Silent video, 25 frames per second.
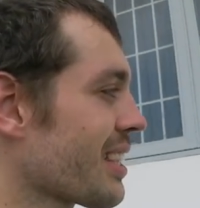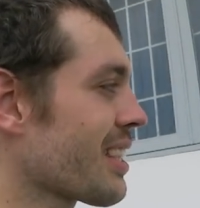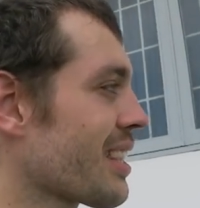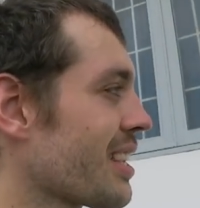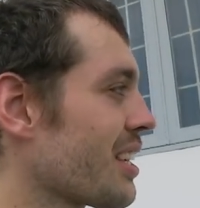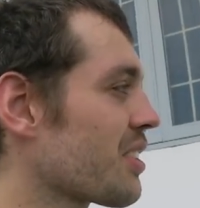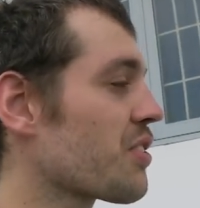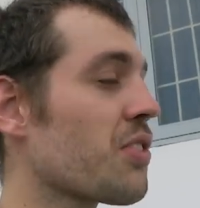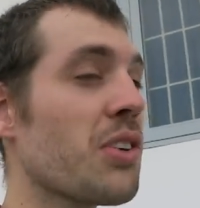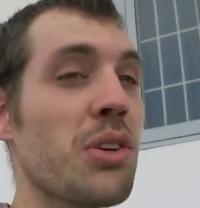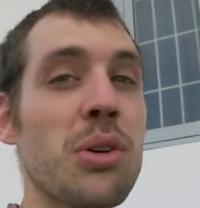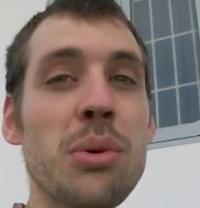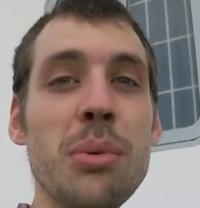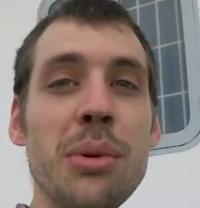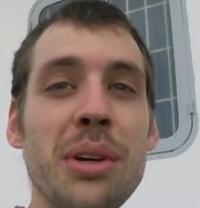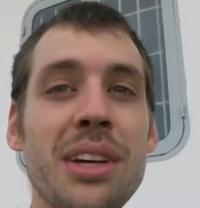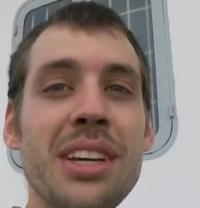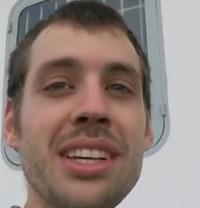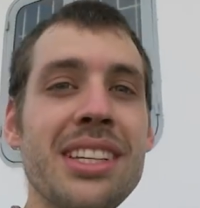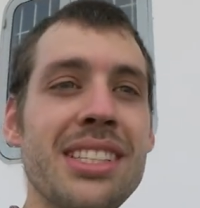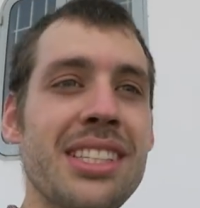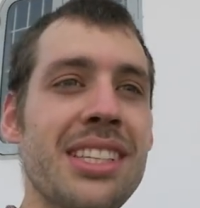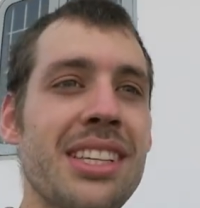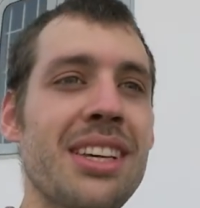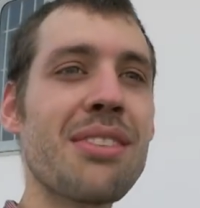Das war
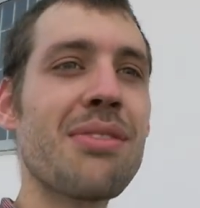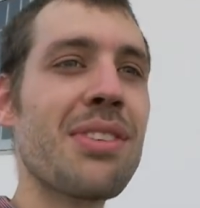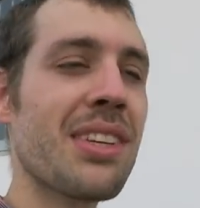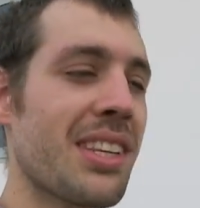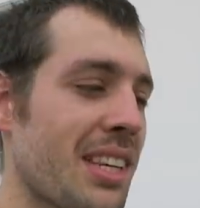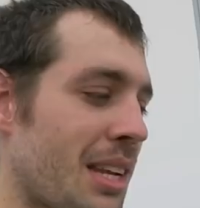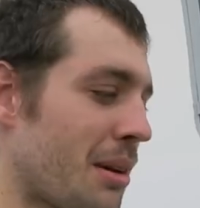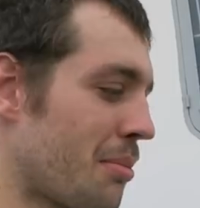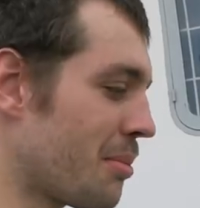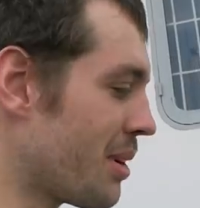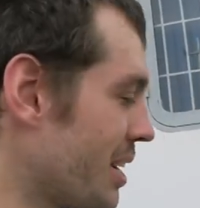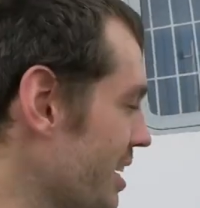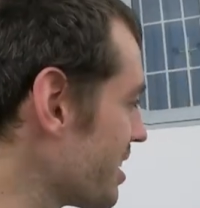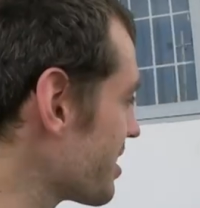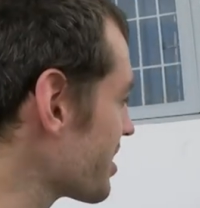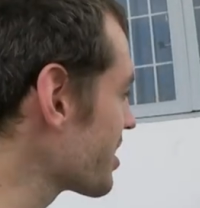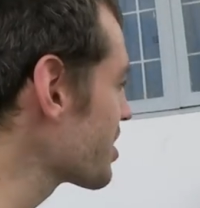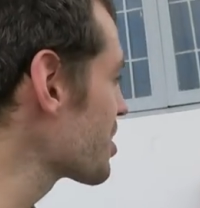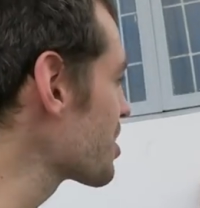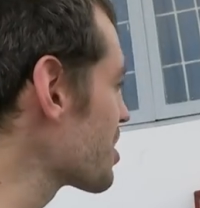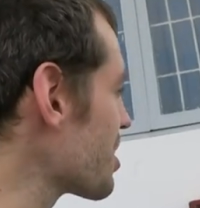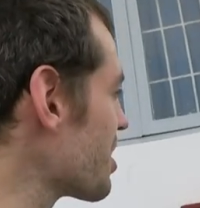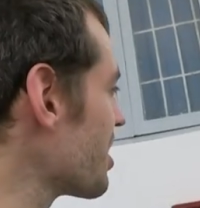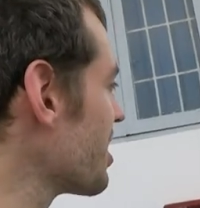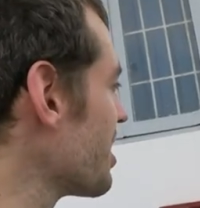übrigens äh,
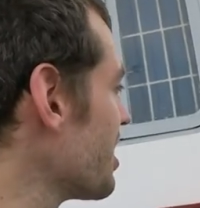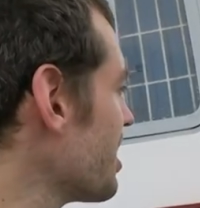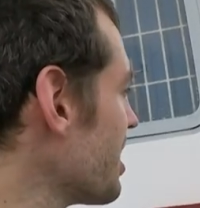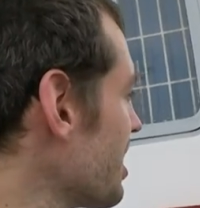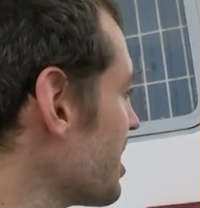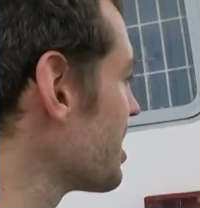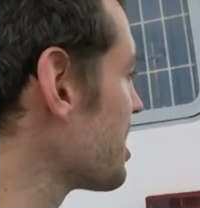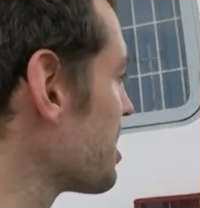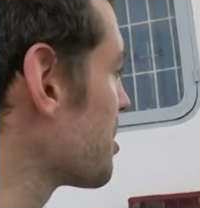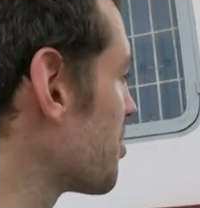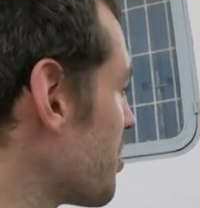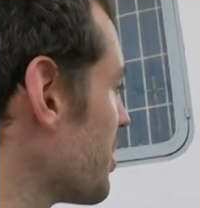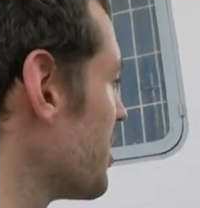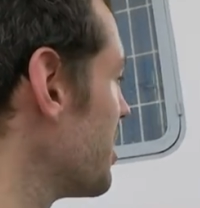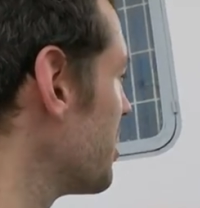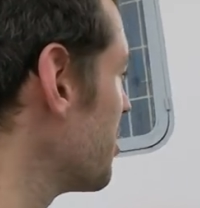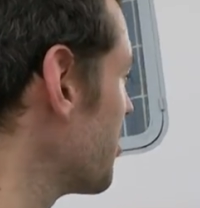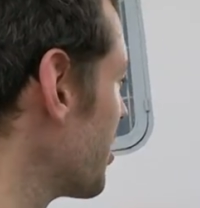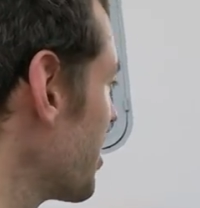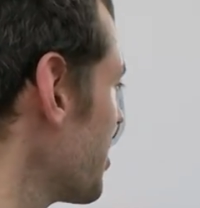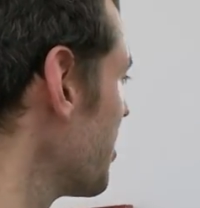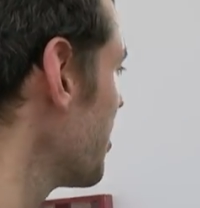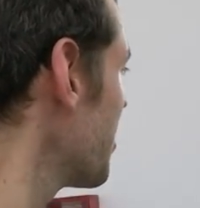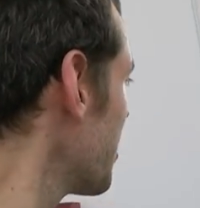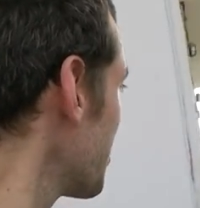vietnamesisch. Ich bin
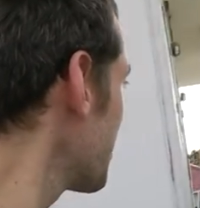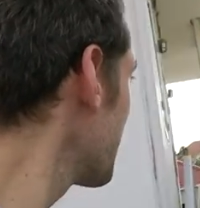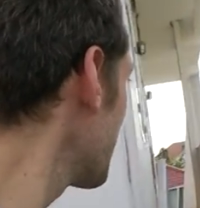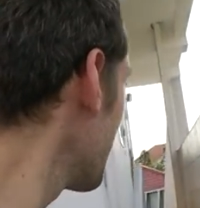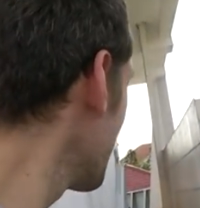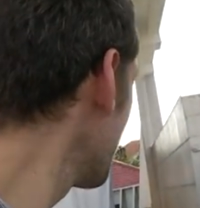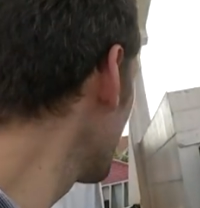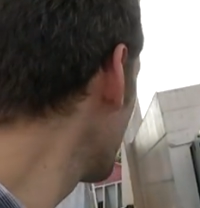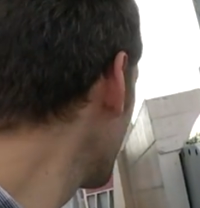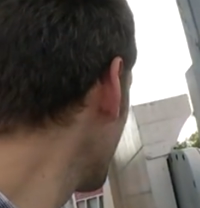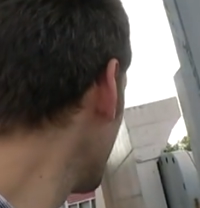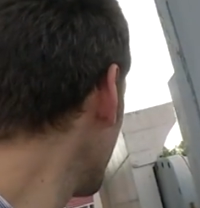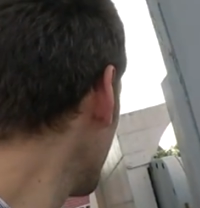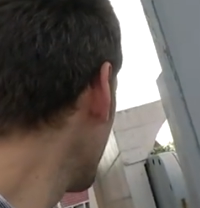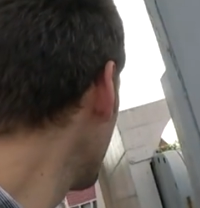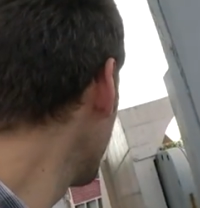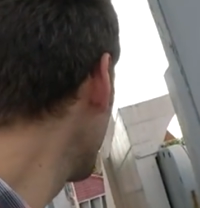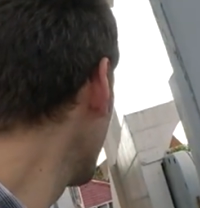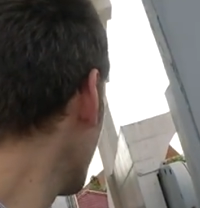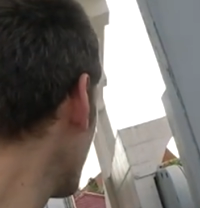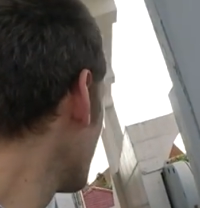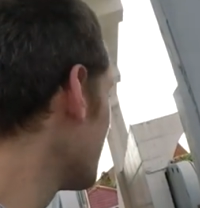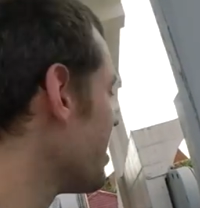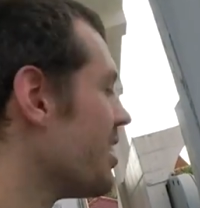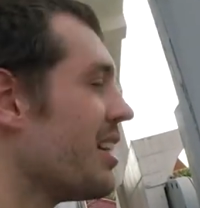immer noch
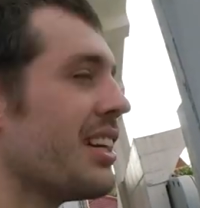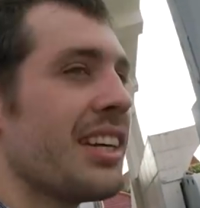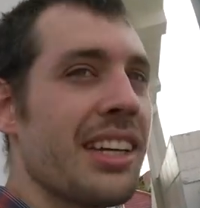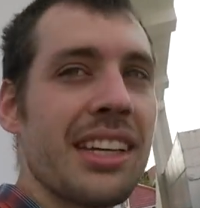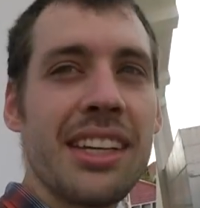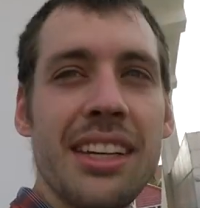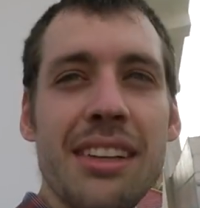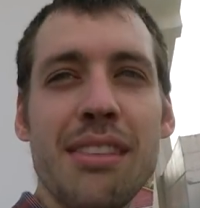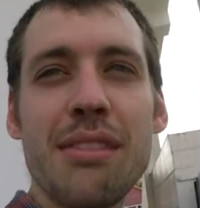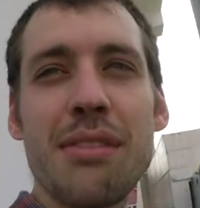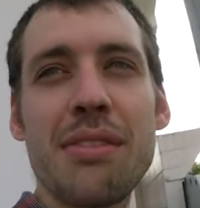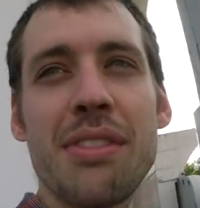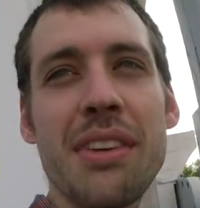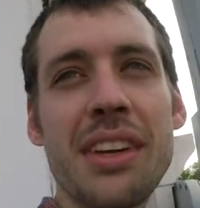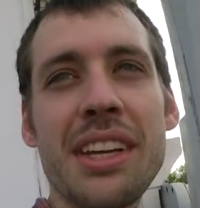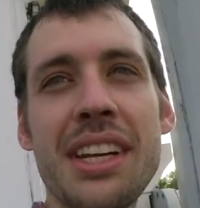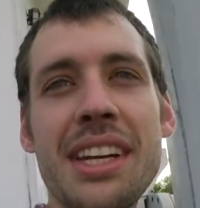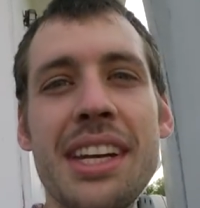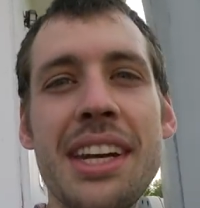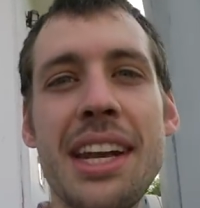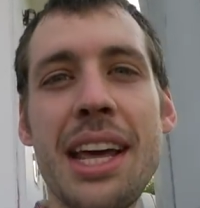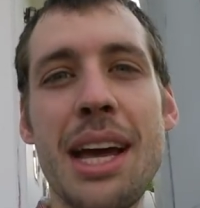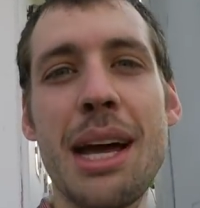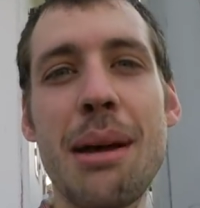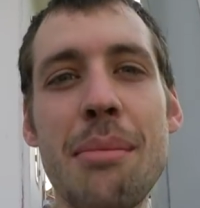in
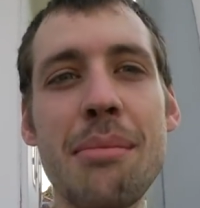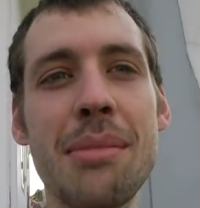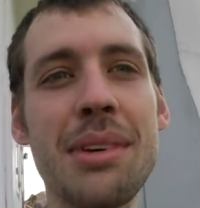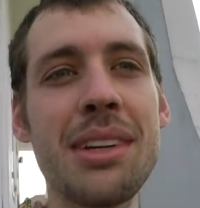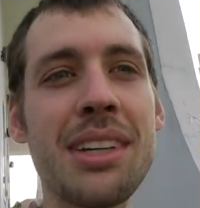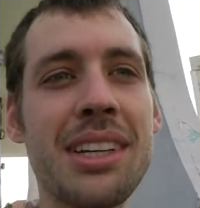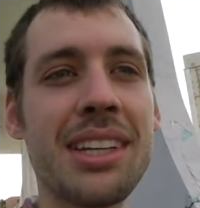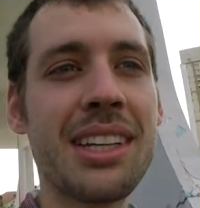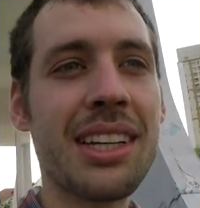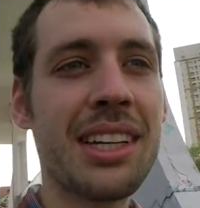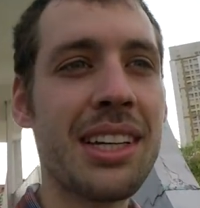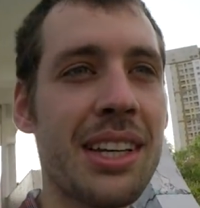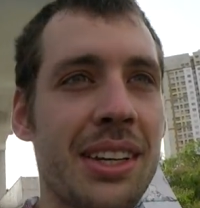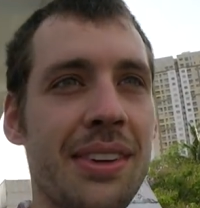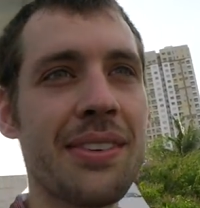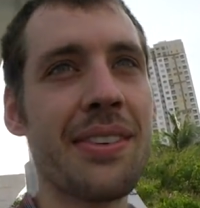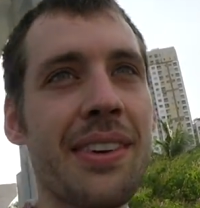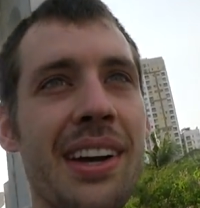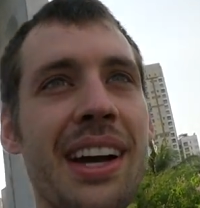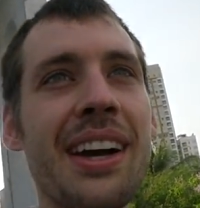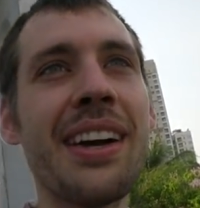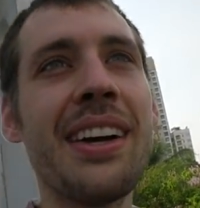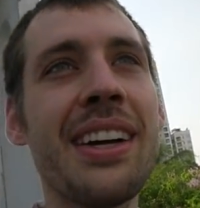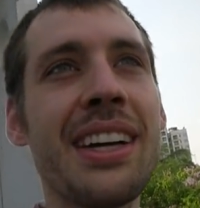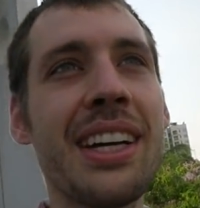Vietnam.
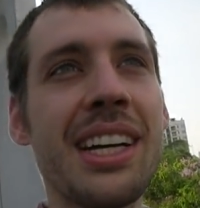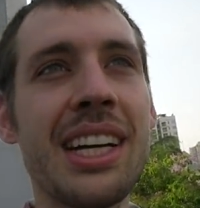Mal,